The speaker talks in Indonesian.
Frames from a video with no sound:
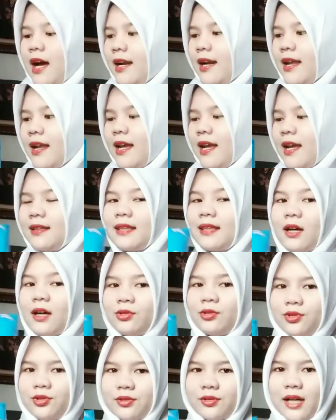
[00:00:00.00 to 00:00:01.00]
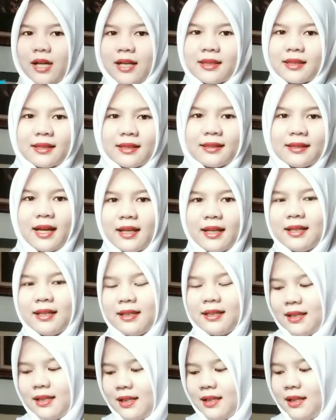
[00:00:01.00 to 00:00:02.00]
ada yang tahu juga tentang
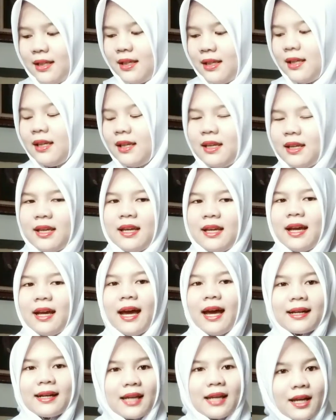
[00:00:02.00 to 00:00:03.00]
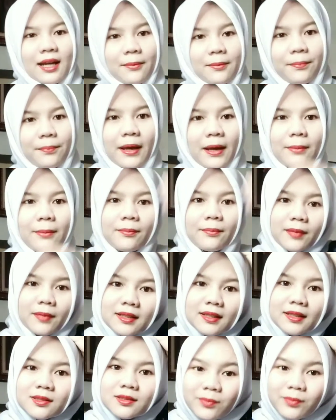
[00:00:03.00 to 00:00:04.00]
ini karena
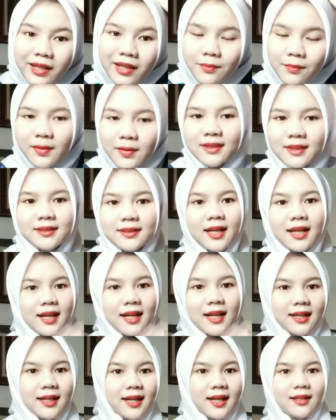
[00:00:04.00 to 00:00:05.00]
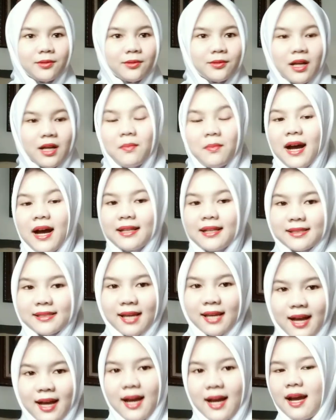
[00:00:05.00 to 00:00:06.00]
Pampers Baby sekarang kan udah
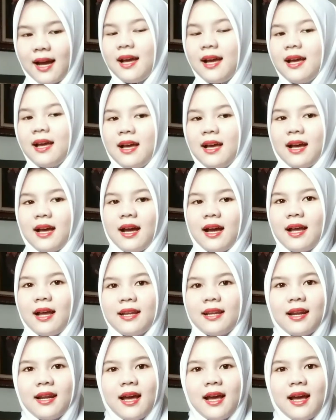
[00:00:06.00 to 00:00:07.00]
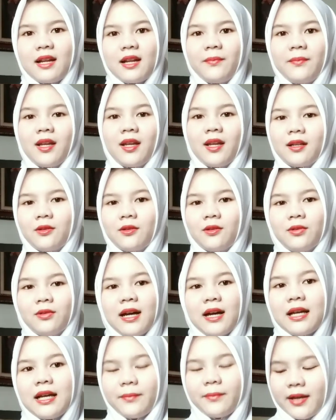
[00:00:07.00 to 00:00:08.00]
banyak. Ada dari merek
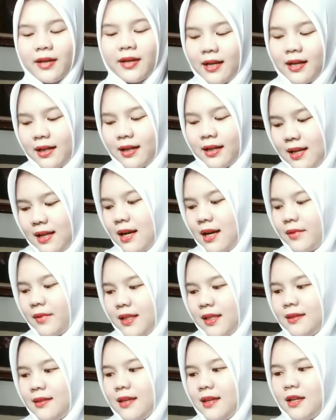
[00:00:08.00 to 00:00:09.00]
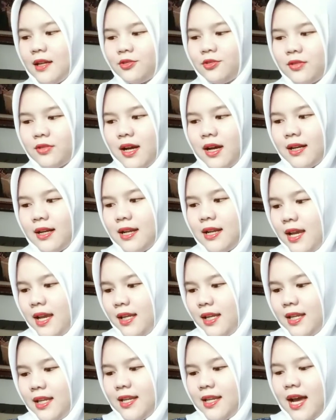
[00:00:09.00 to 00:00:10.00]
luar, merek dalam kita juga ada.
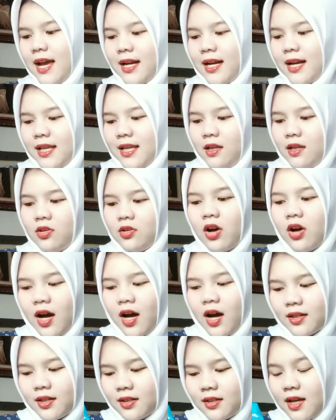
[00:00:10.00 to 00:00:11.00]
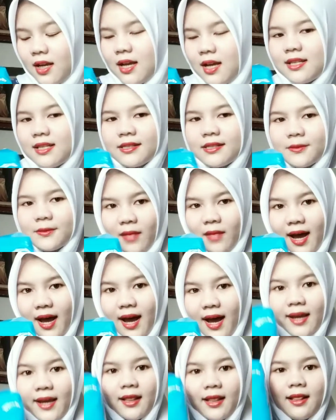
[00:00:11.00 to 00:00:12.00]
Ini dari Gone
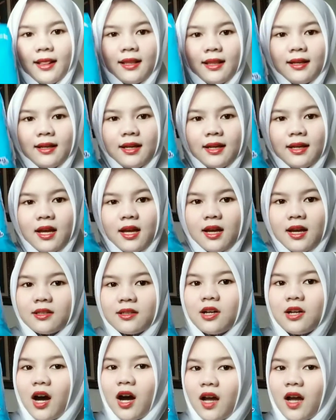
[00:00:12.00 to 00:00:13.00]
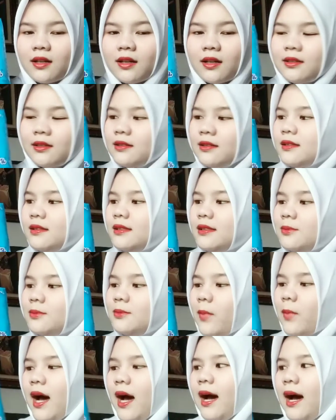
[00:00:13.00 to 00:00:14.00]
Smile. Gone
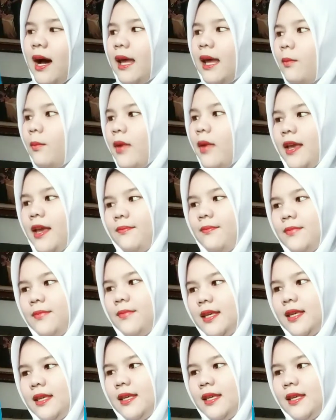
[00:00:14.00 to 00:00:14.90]
Smile Baby.